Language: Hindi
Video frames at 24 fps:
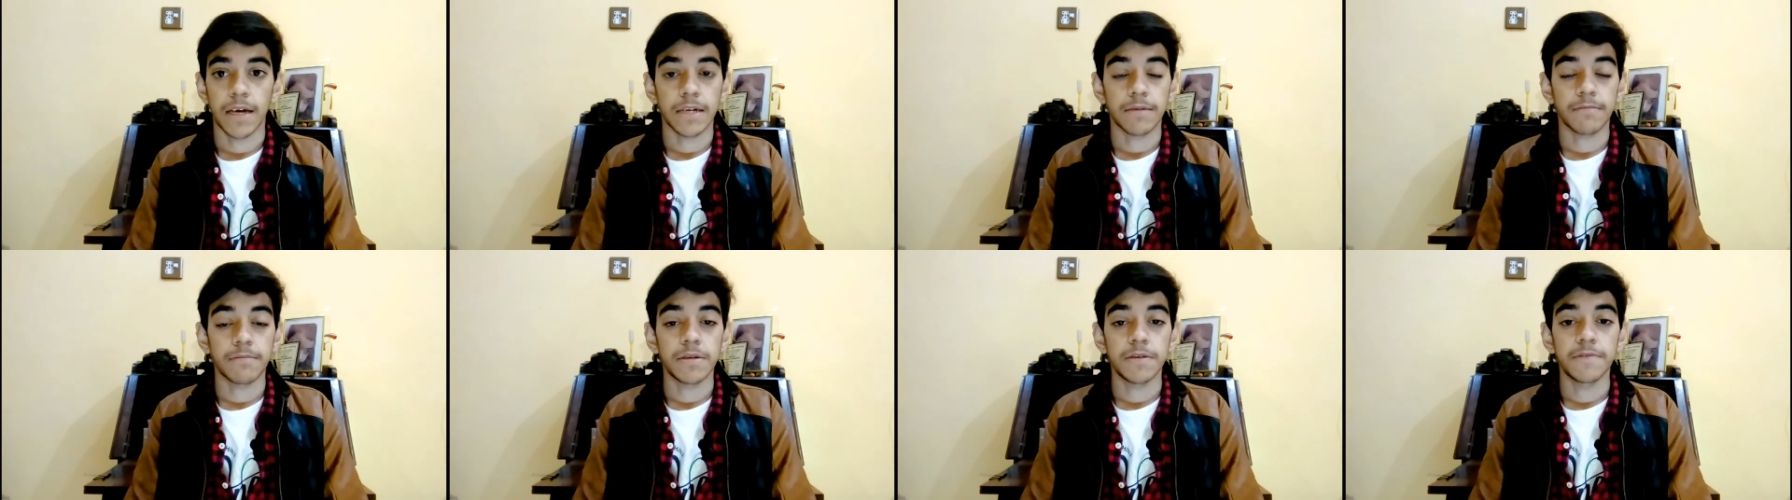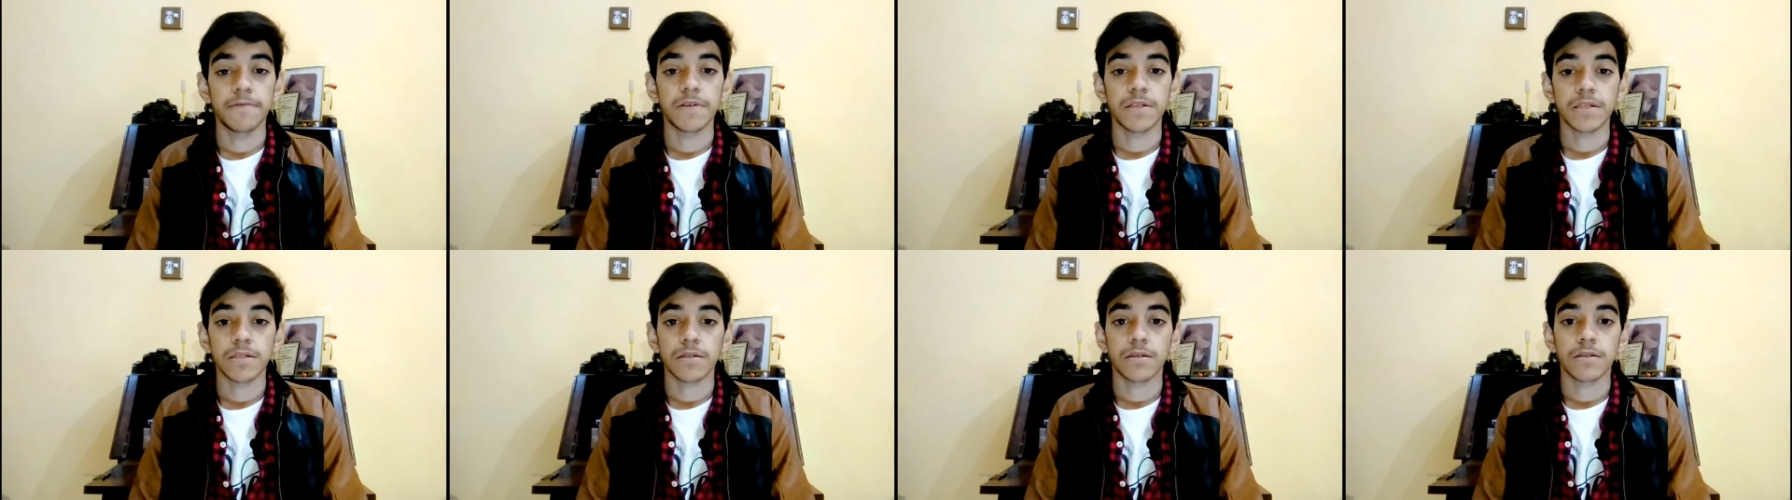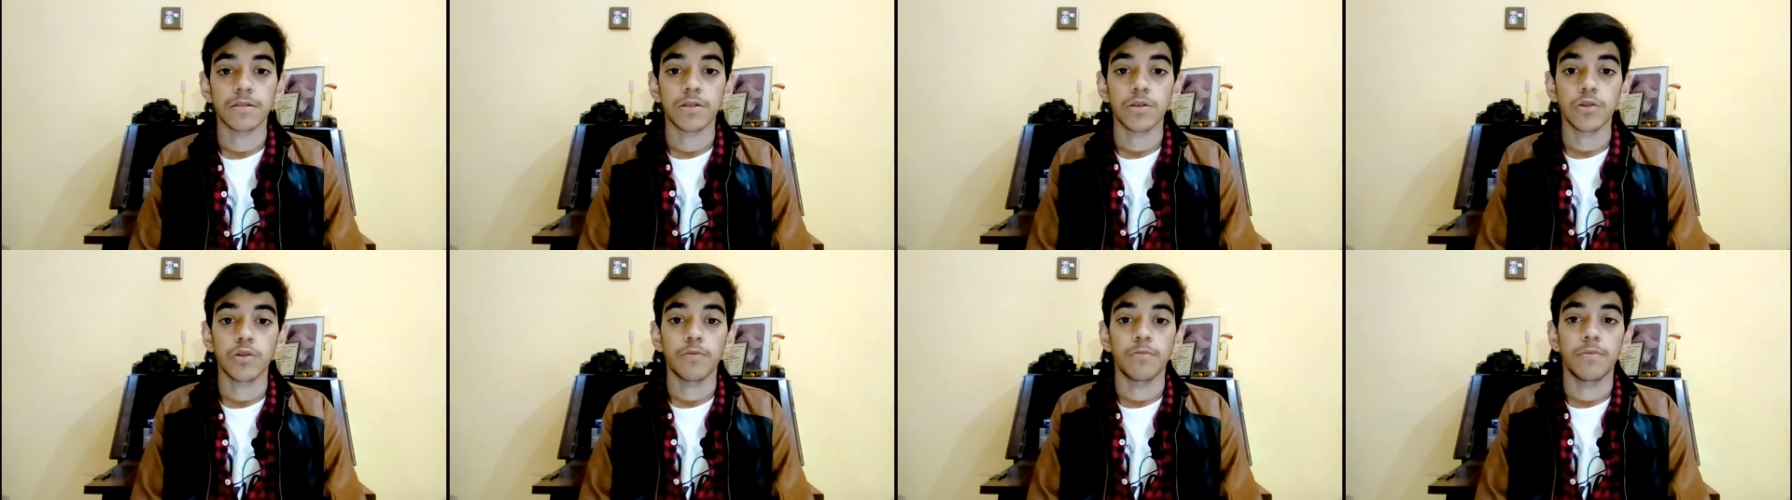माइक में इन्वेस्ट
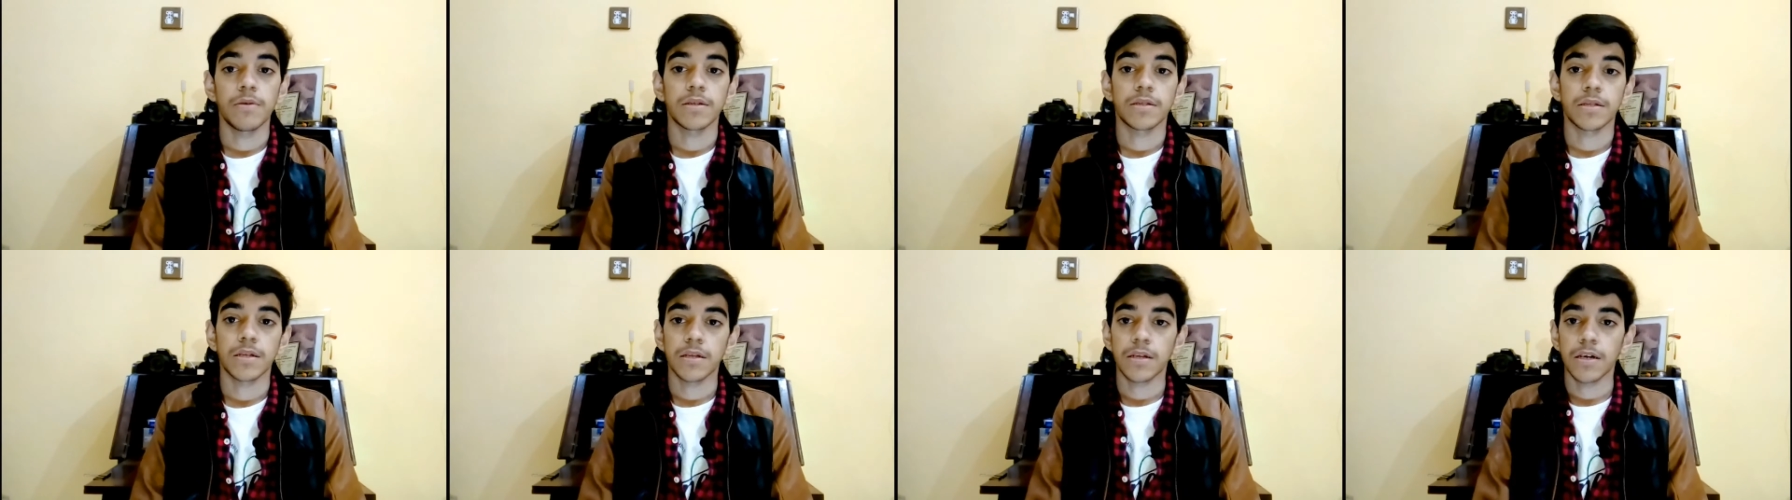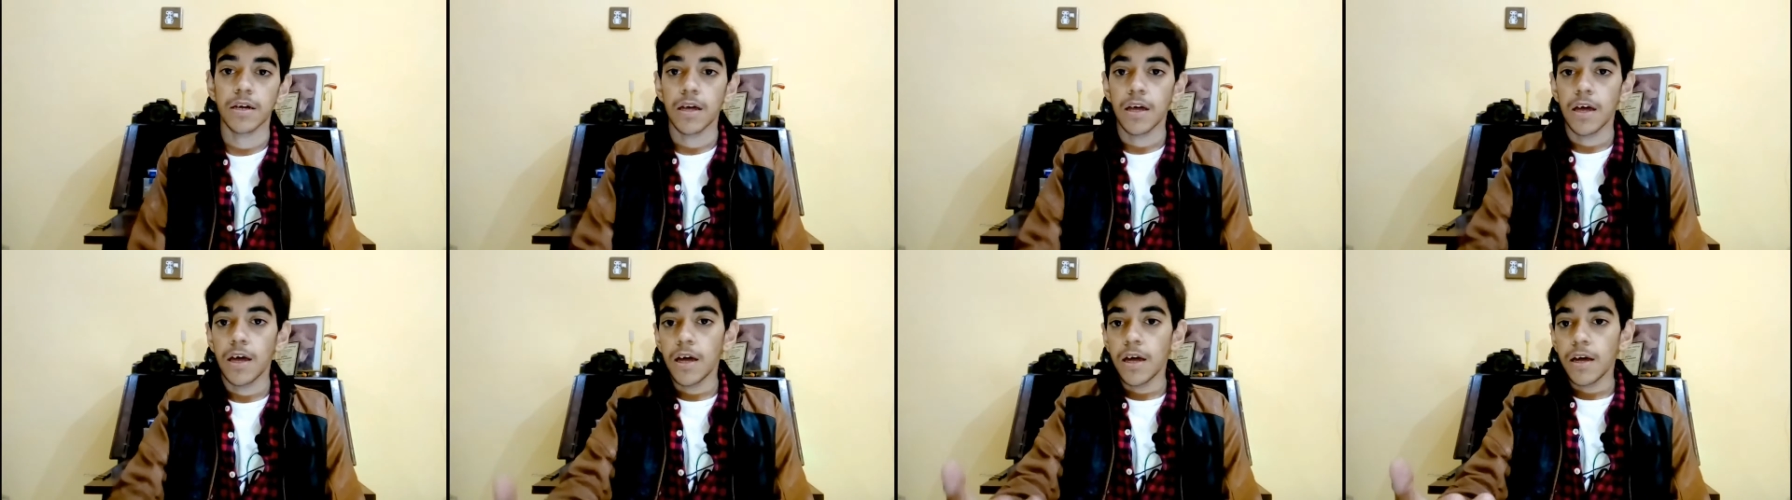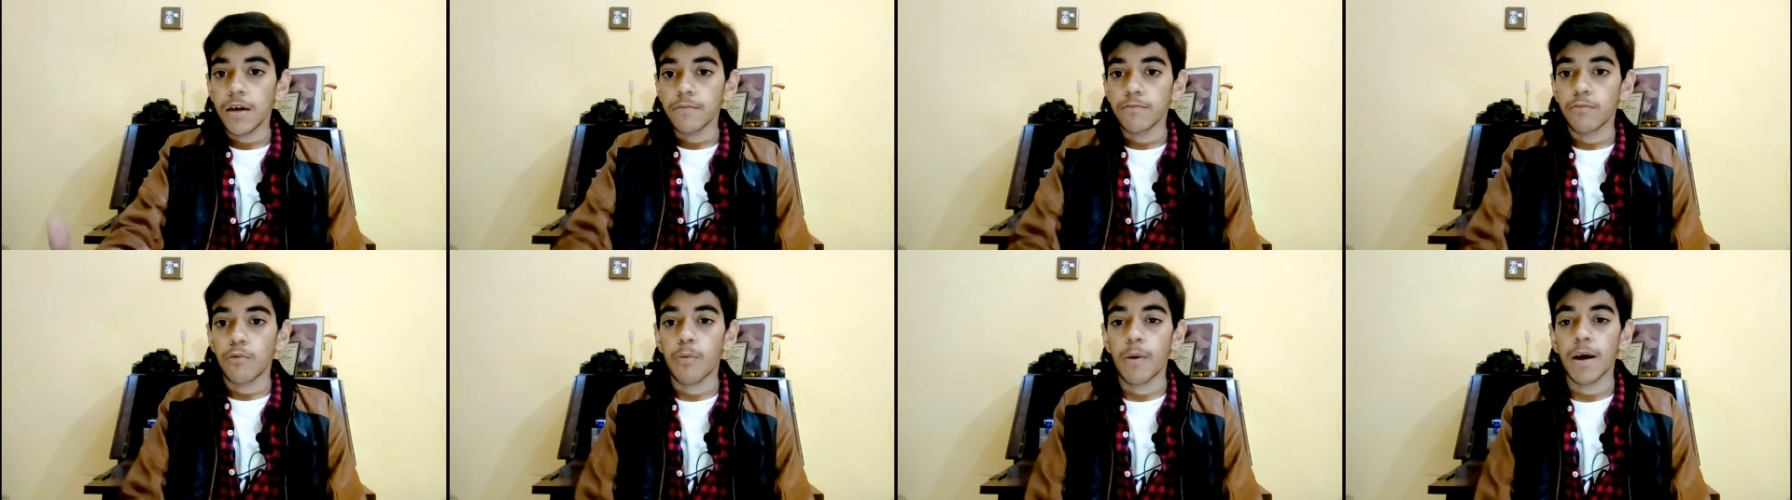करते हैं तो बेहतर है
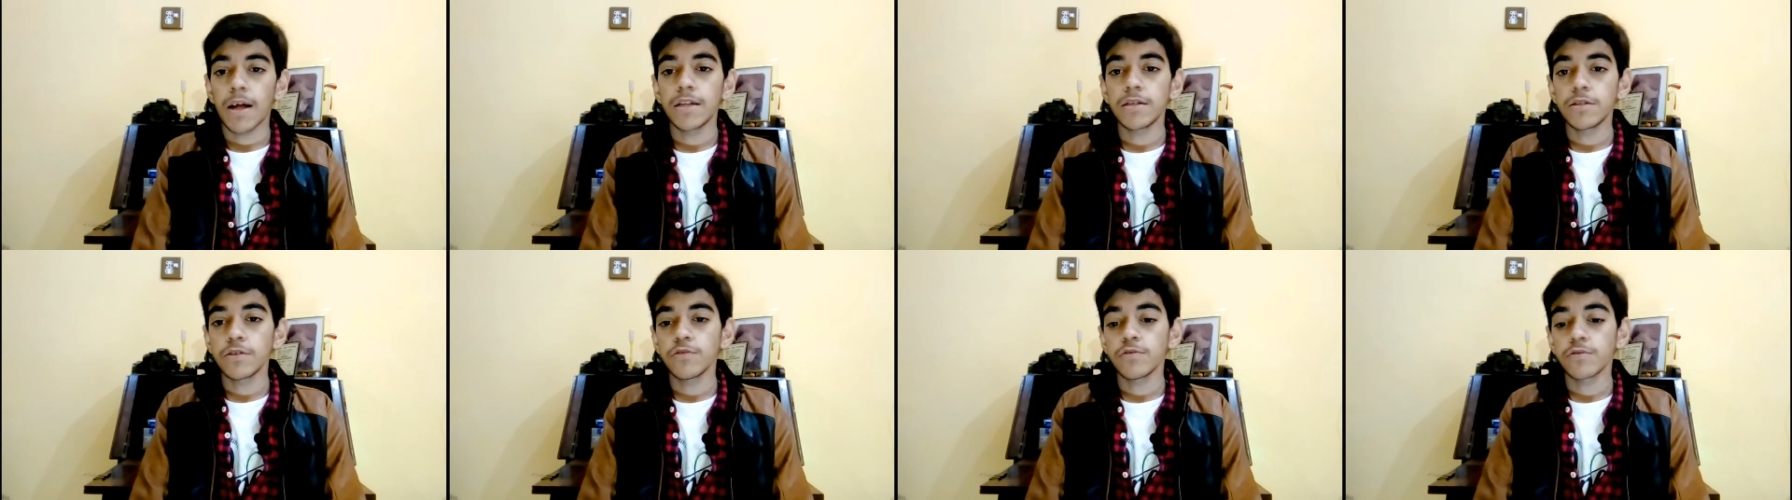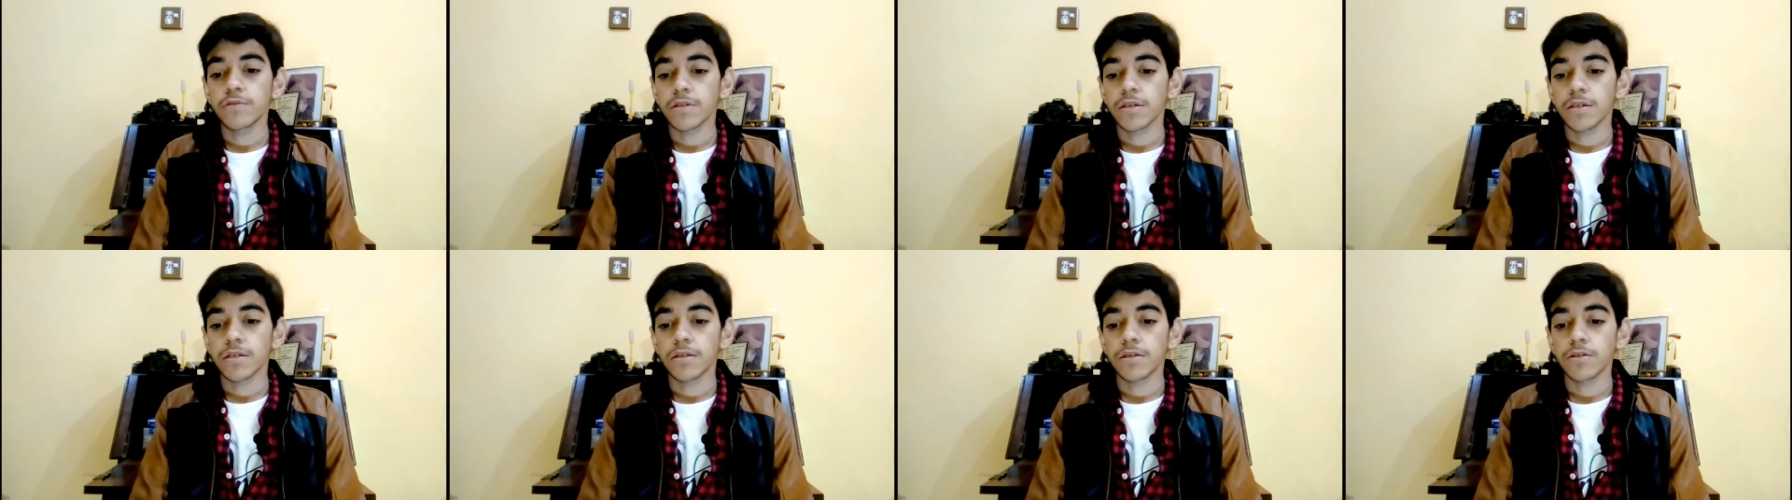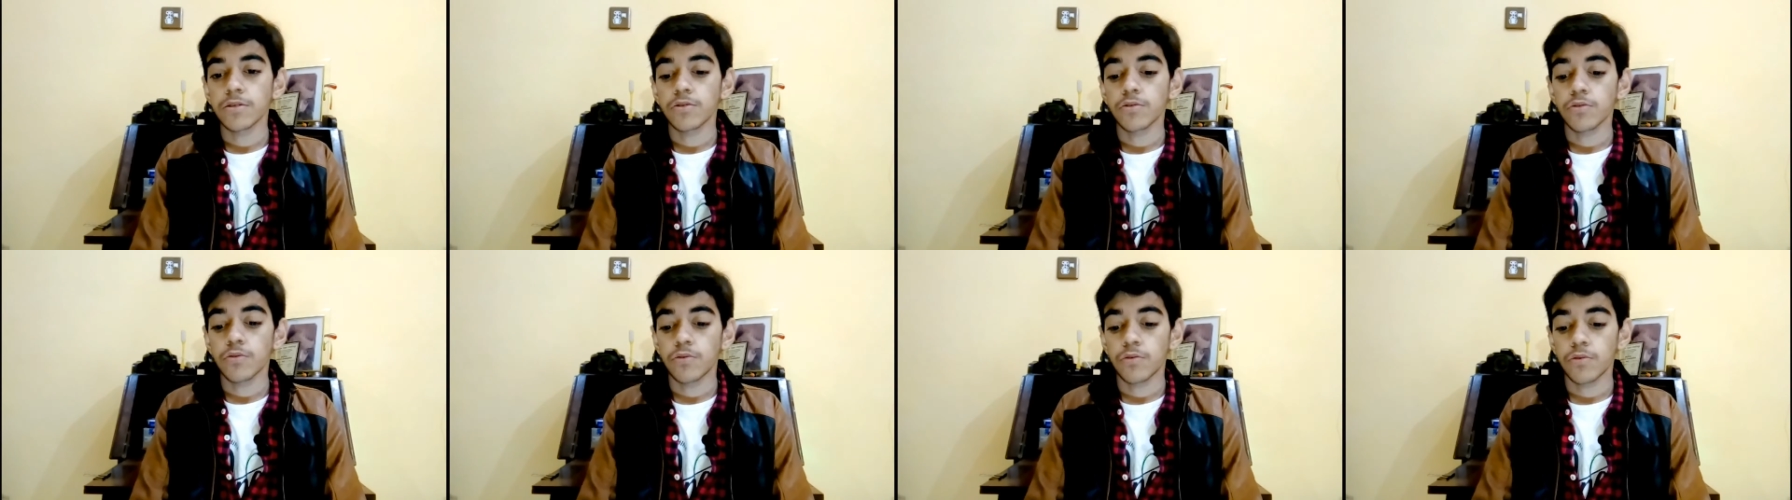मोबाइल से यूज़ कर रहे
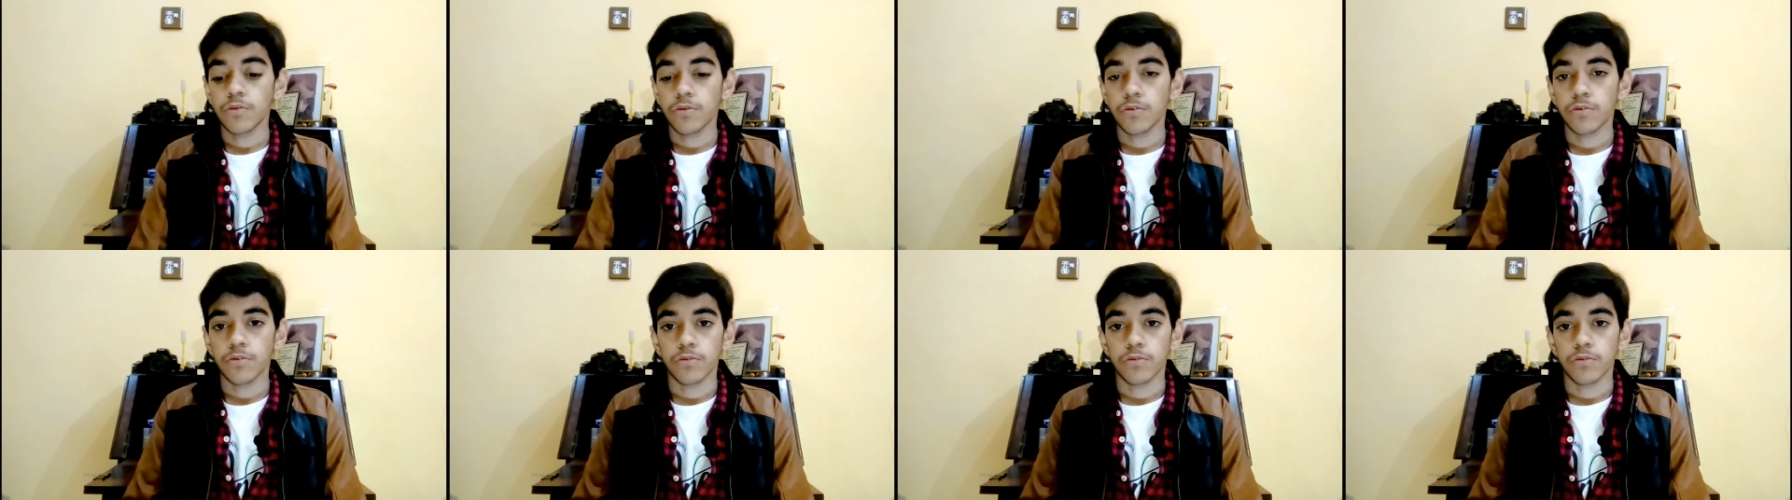हैं तो